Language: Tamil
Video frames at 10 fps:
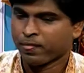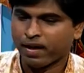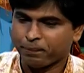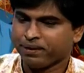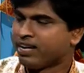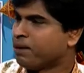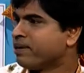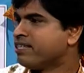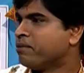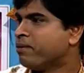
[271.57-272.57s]
அப்படி தான்
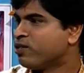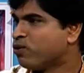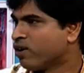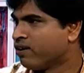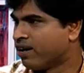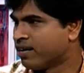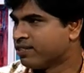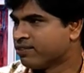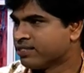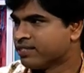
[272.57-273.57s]
நமக்கு இந்த மருத்துவங்கள்
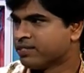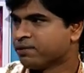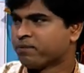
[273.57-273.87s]
வளர்ந்து வந்தது